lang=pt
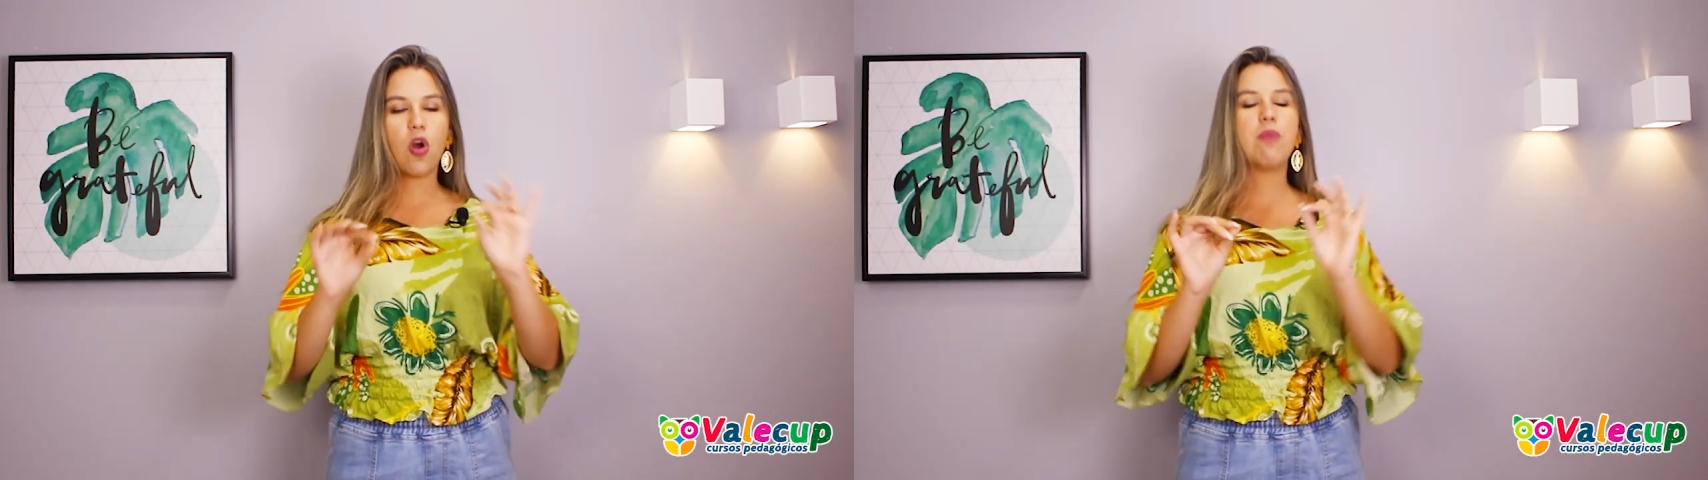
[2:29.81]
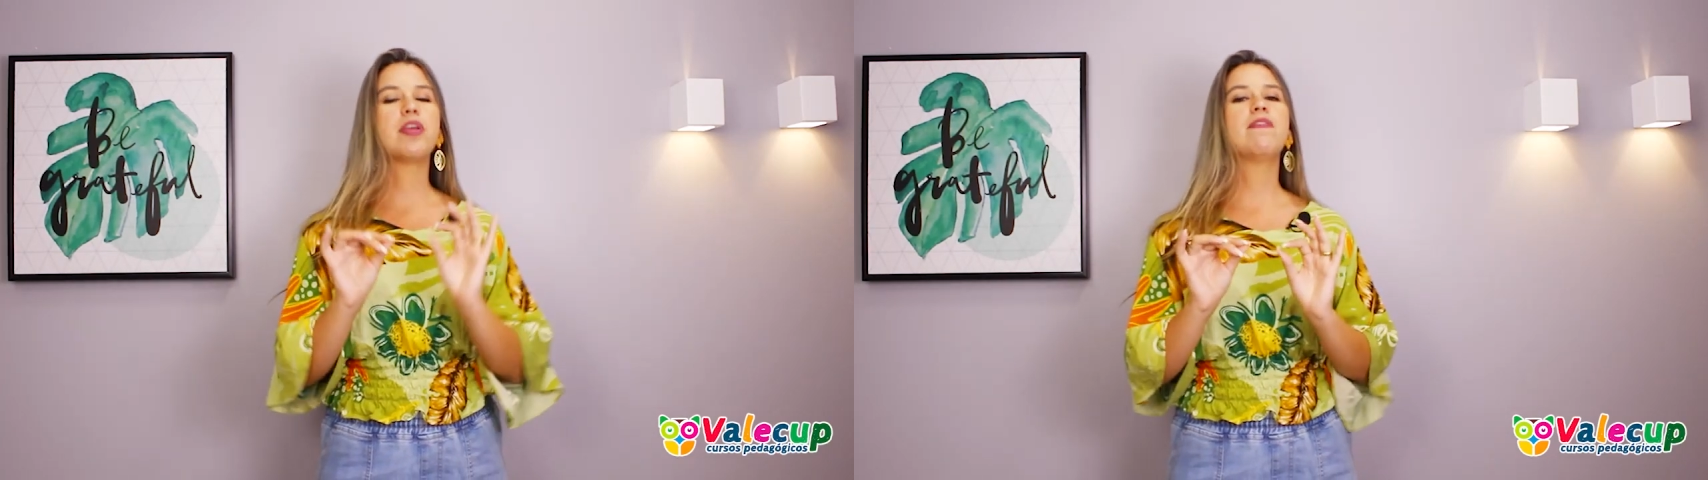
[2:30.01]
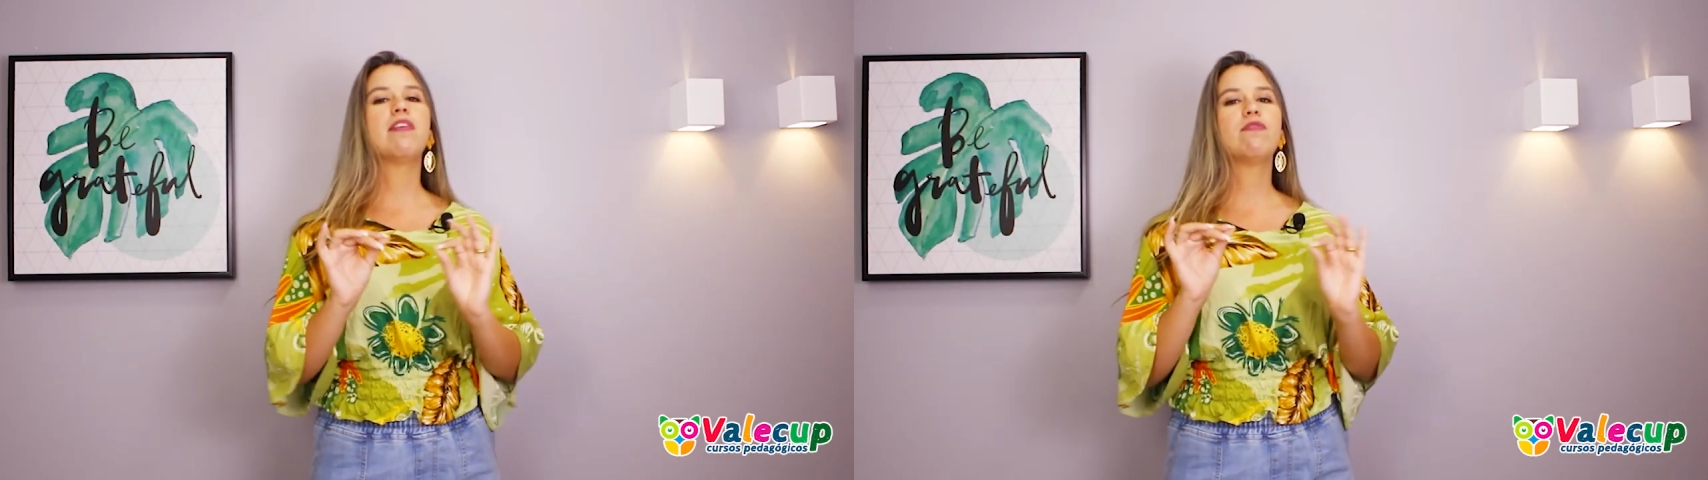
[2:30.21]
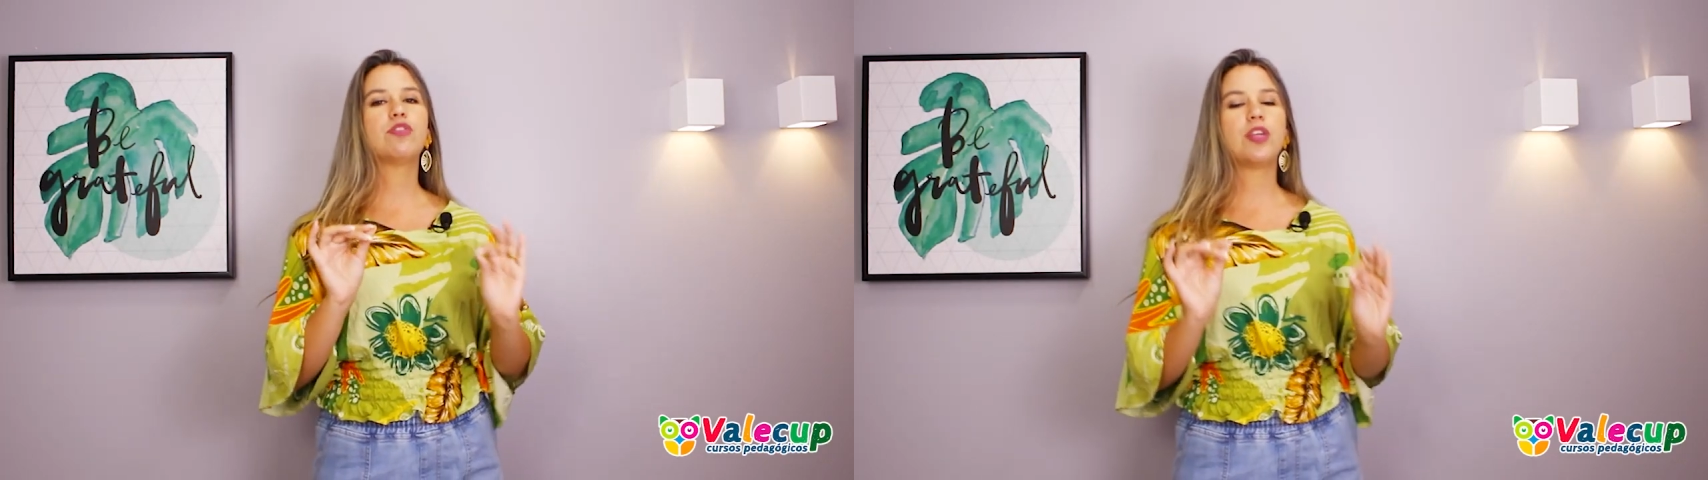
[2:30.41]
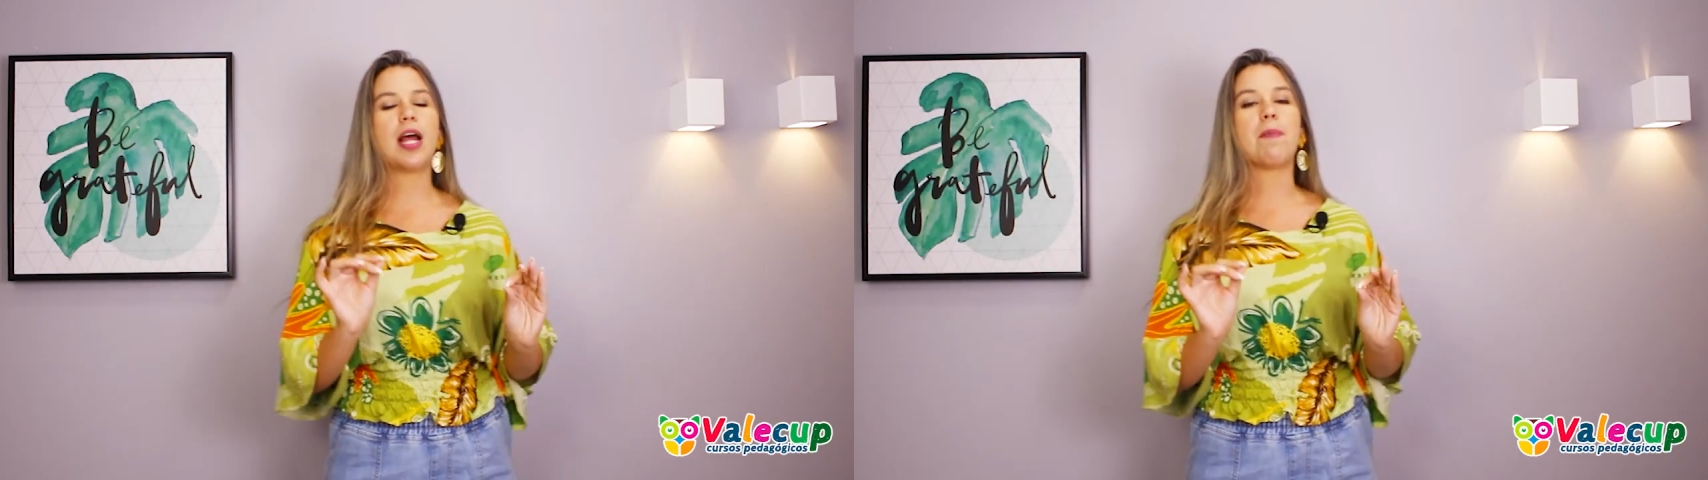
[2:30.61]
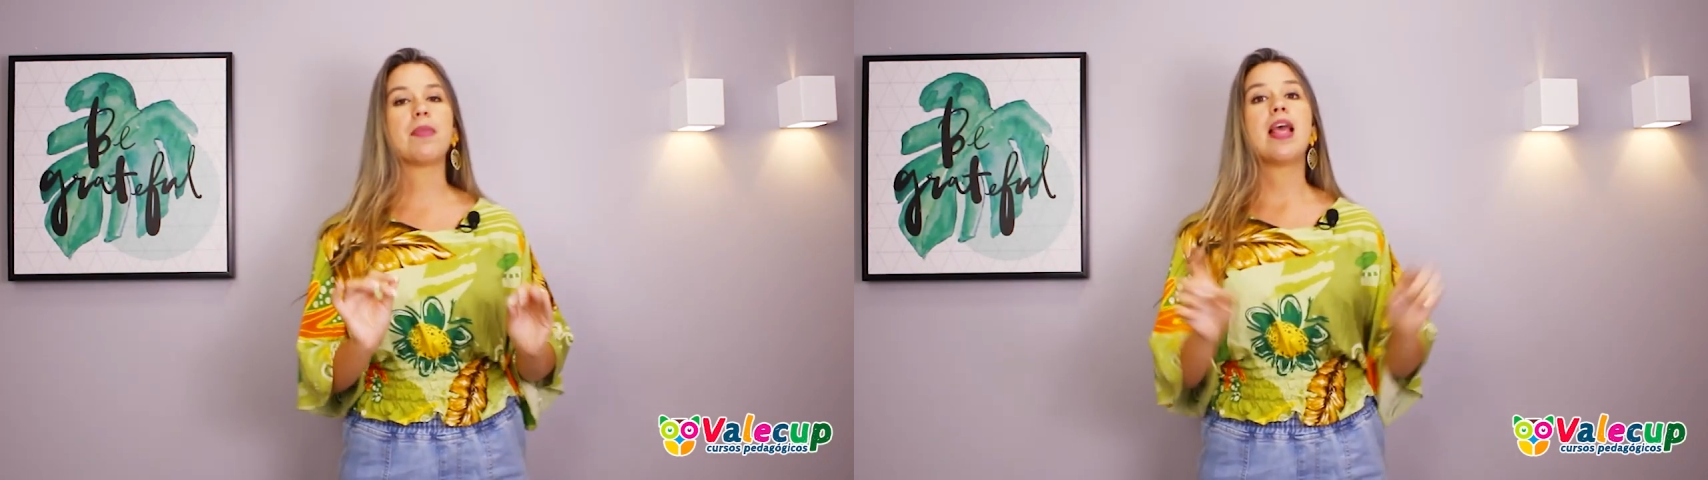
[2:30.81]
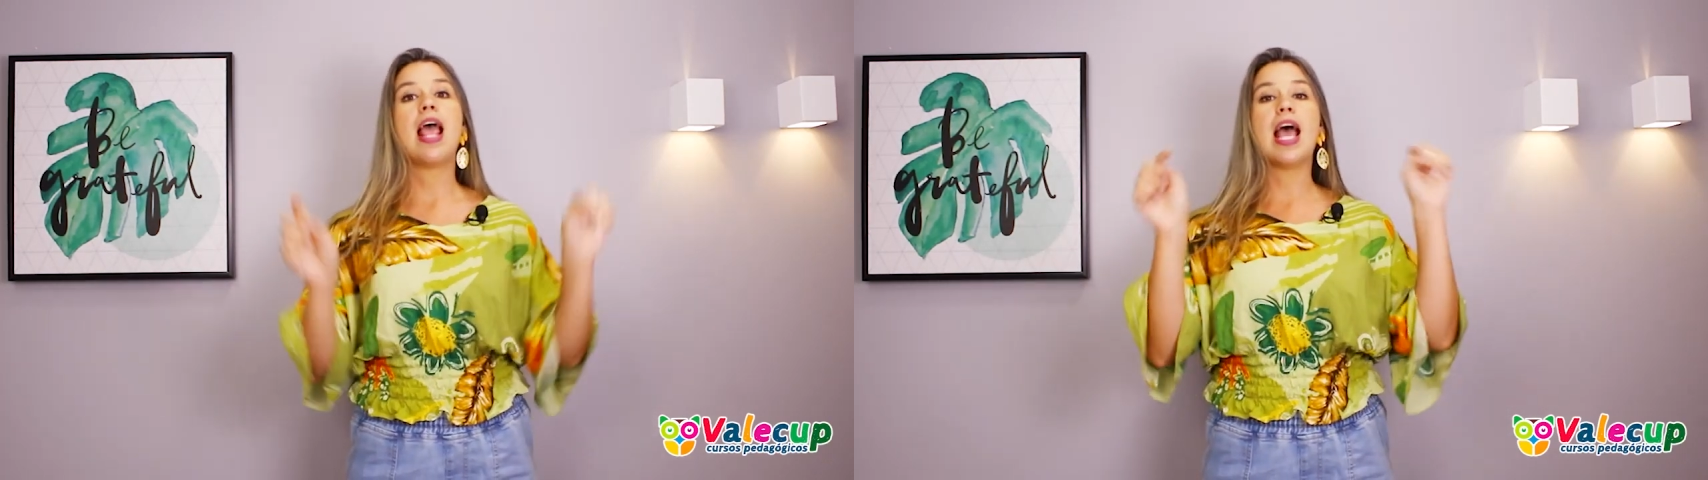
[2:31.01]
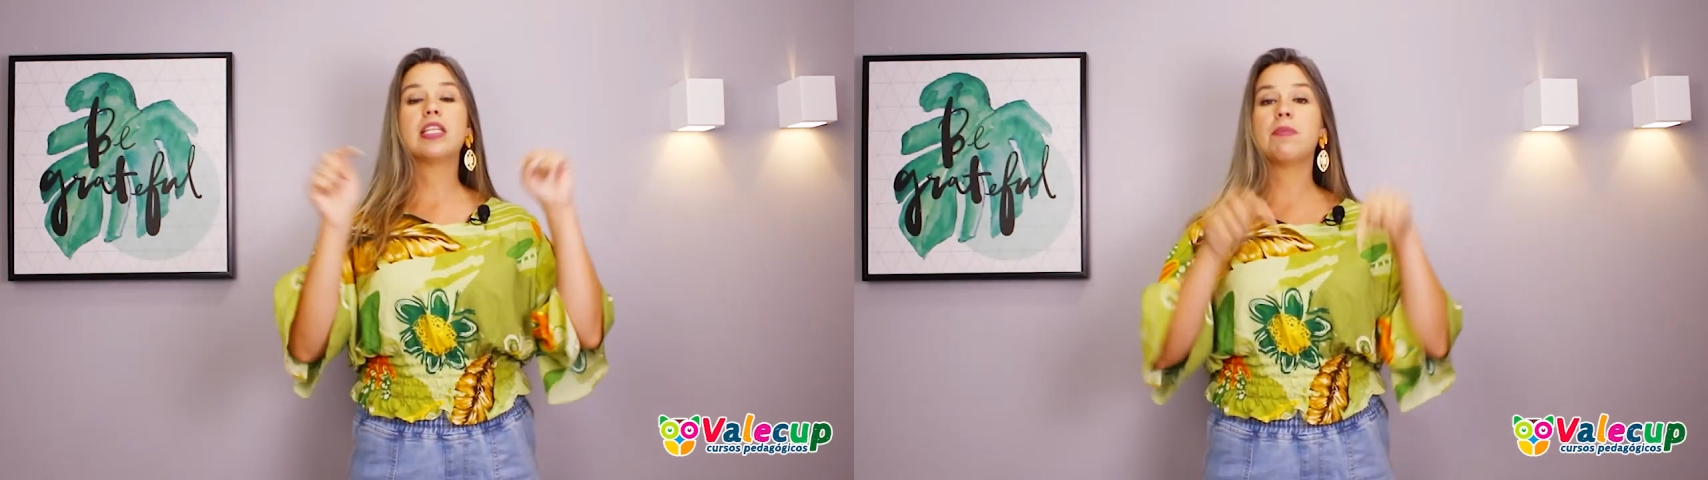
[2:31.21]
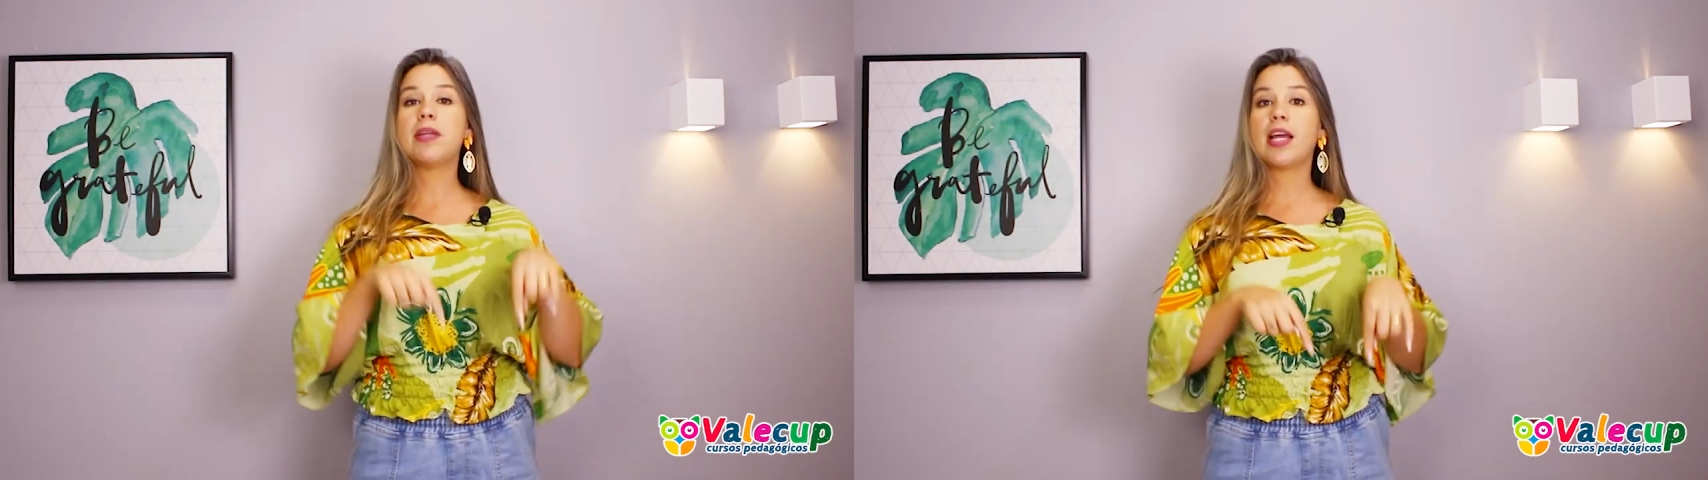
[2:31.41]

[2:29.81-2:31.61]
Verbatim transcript: Como que vai funcionar? Essa